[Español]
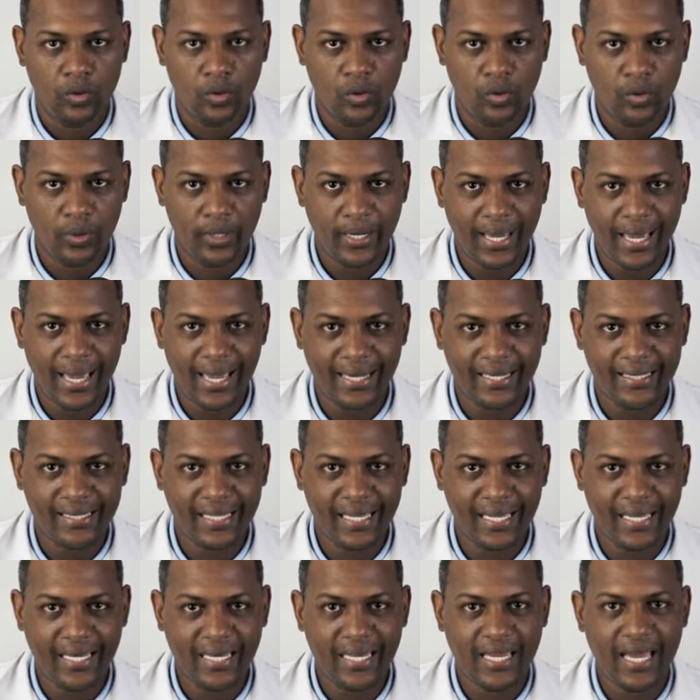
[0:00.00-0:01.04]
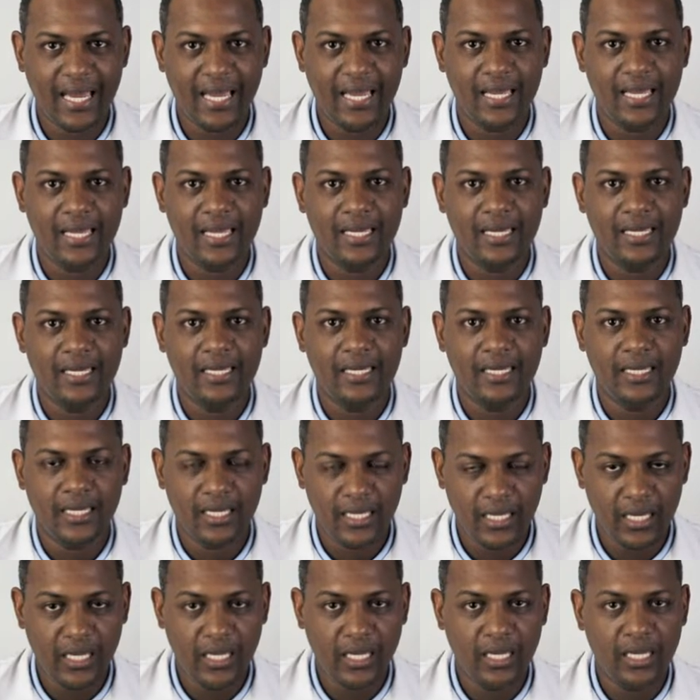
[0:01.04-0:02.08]
una arteria
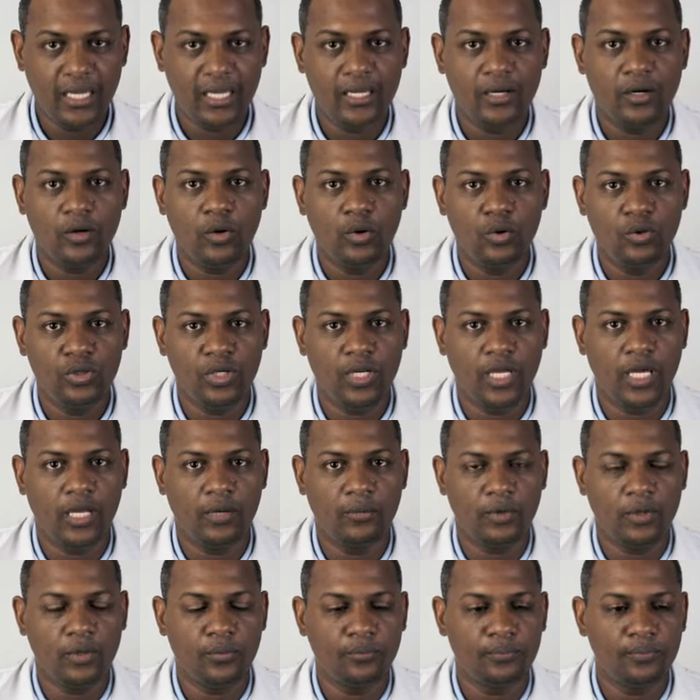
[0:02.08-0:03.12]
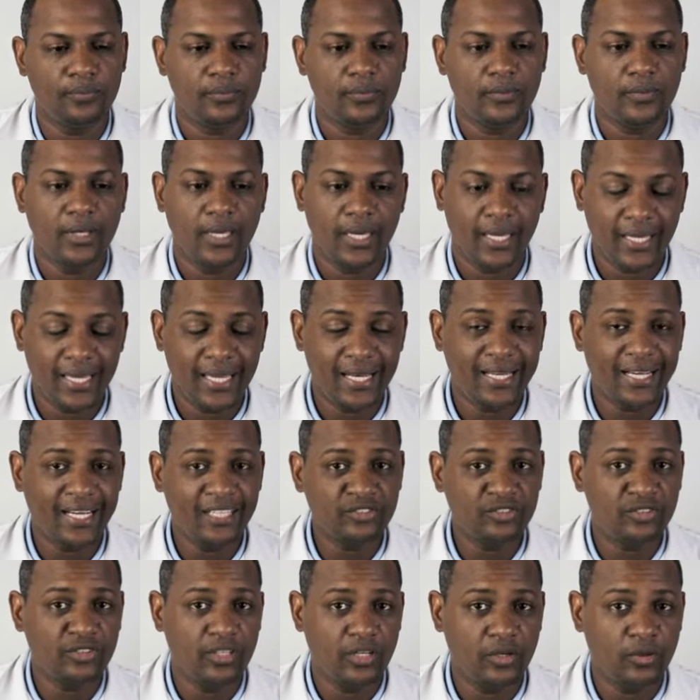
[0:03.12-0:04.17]
y un nervio, en el
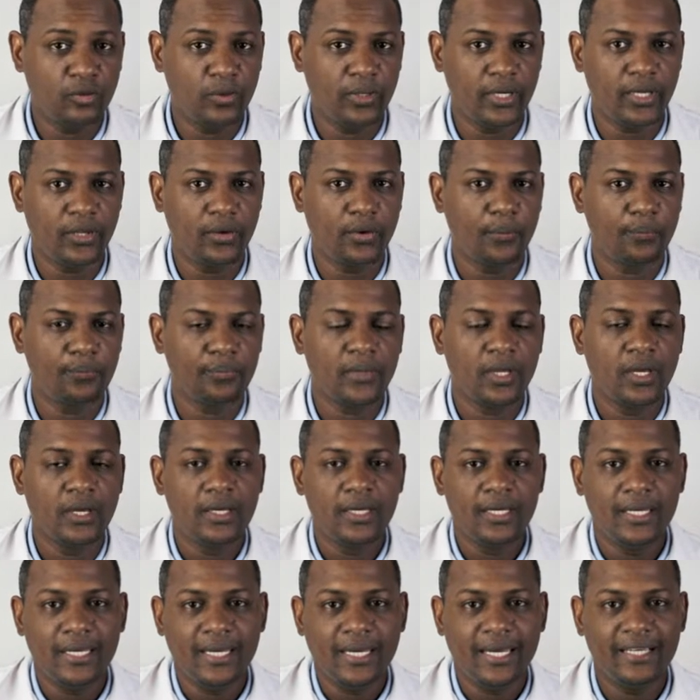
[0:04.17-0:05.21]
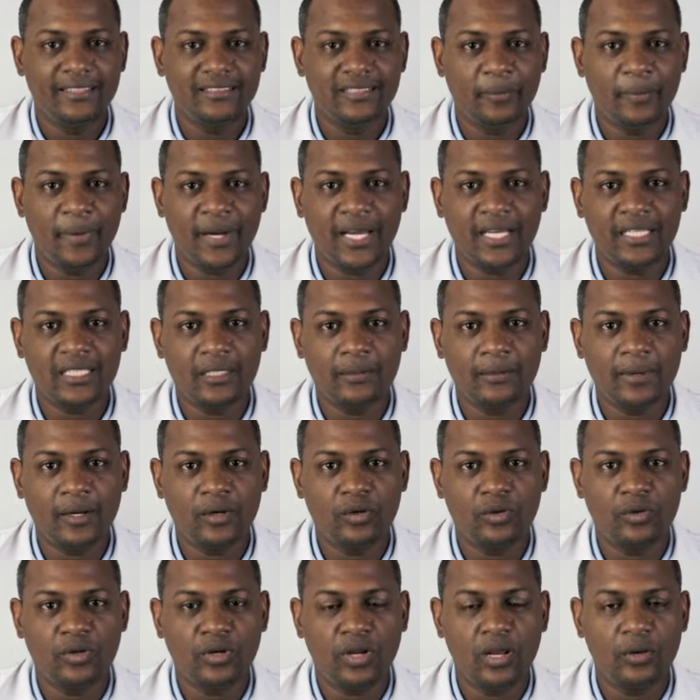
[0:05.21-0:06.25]
caso del cuello. Ese paquete
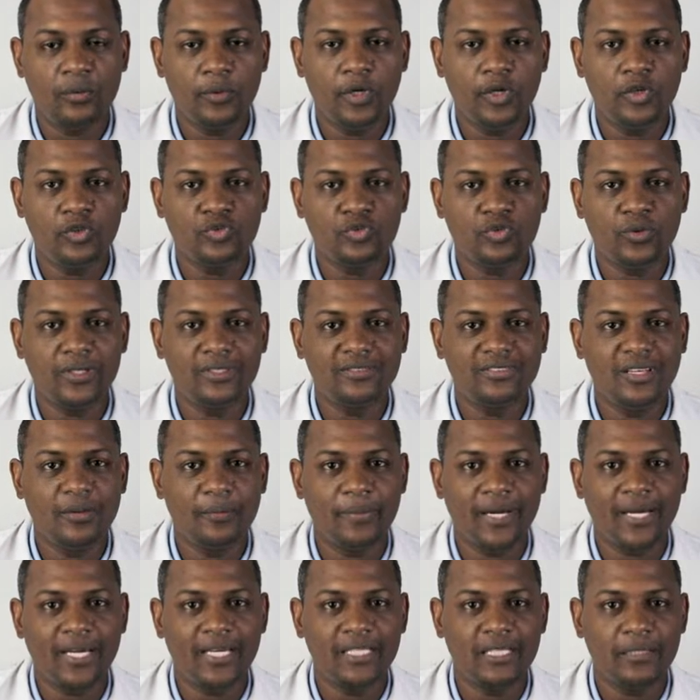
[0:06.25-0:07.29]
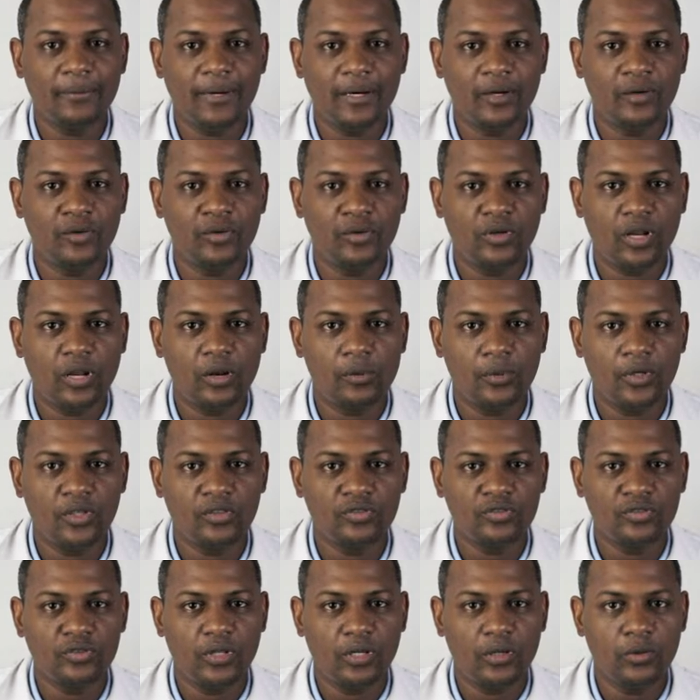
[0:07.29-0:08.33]
vasculonervioso es el paquete
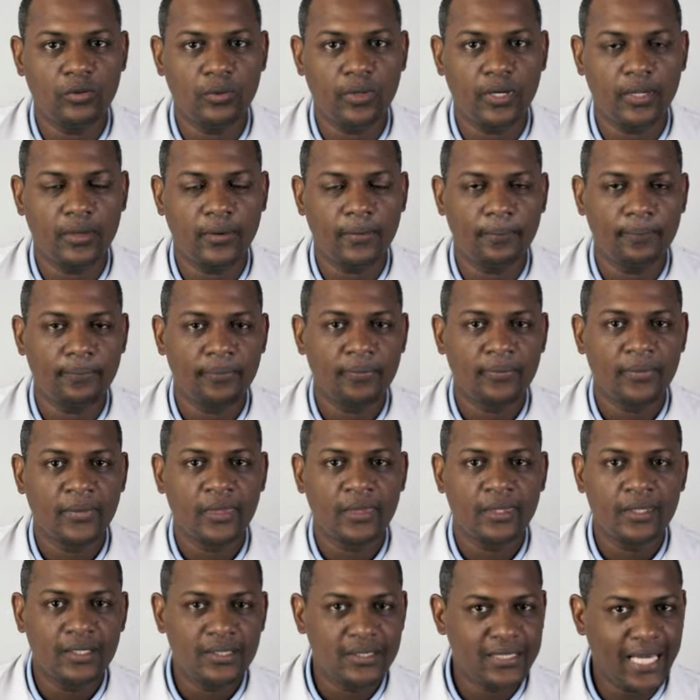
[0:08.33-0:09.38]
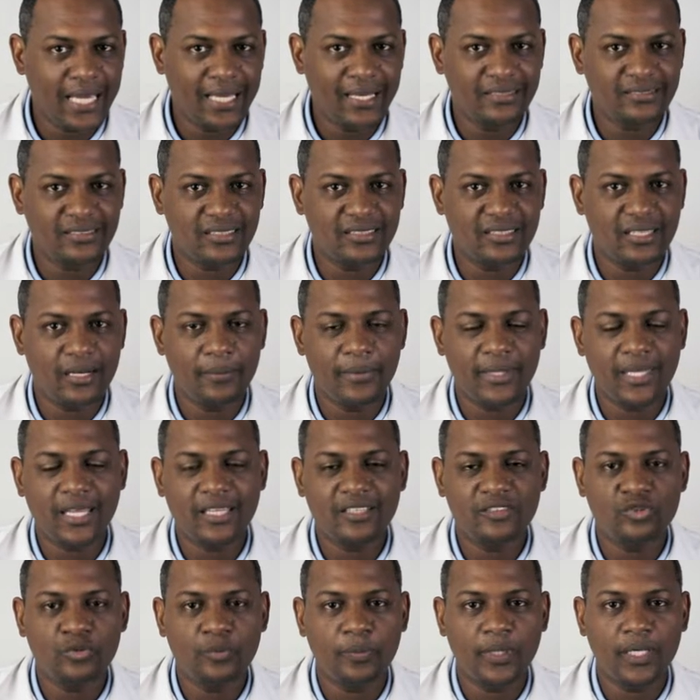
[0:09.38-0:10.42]
vasculonervioso del cuello. Ya en las
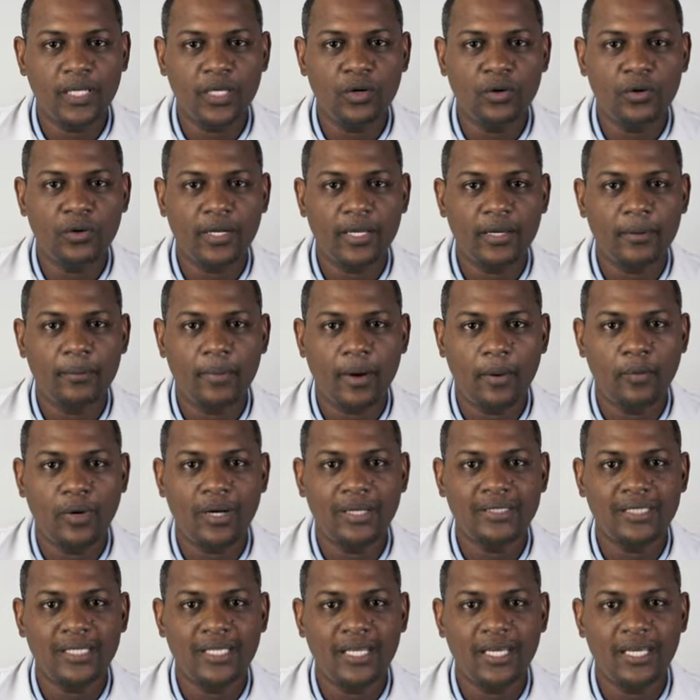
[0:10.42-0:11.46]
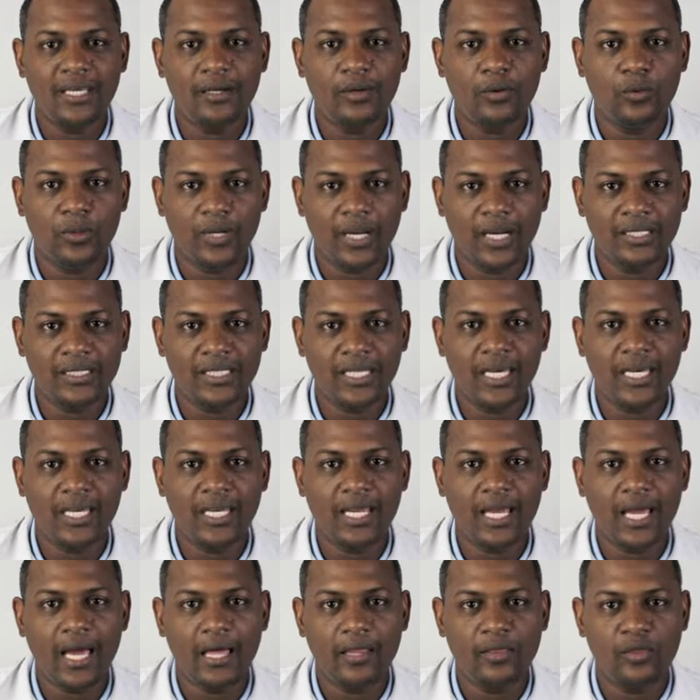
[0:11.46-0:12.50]
extremidades superiores vamos a tener una
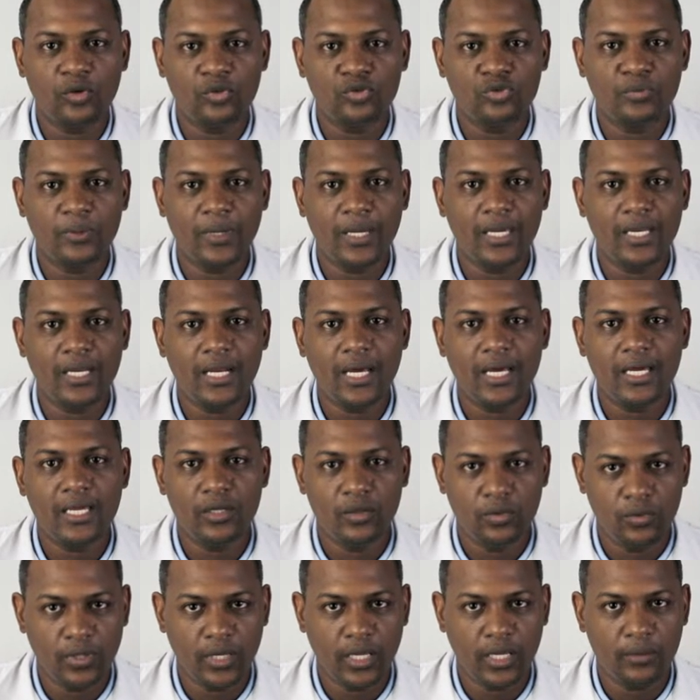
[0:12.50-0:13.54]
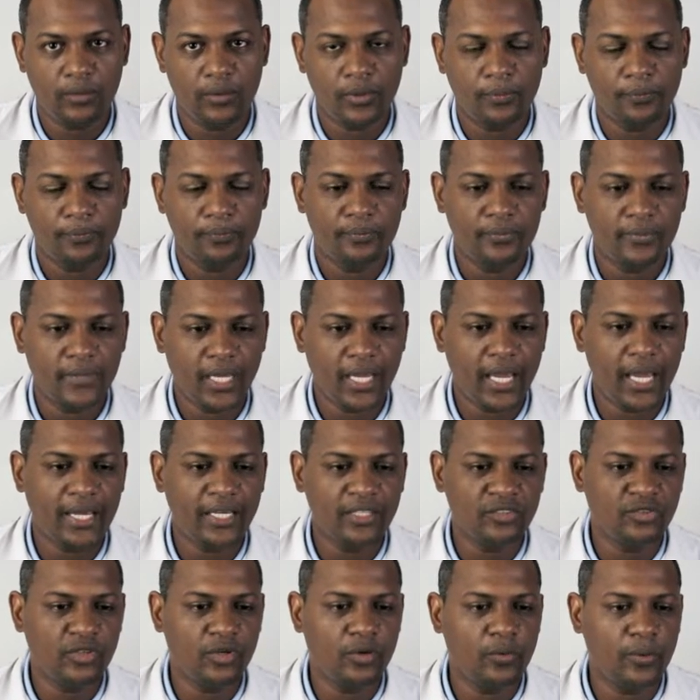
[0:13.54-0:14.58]
arteria, dos venas y un nervio. Tengan
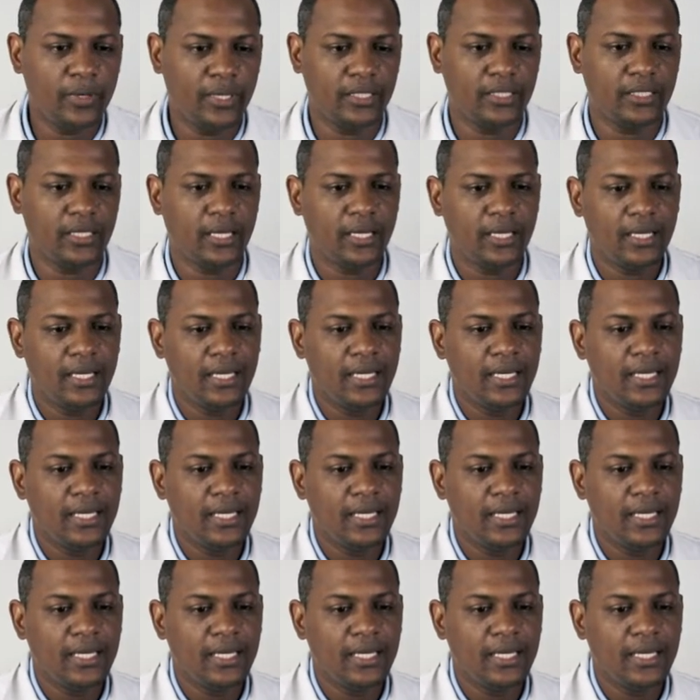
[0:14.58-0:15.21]
eso en cuenta.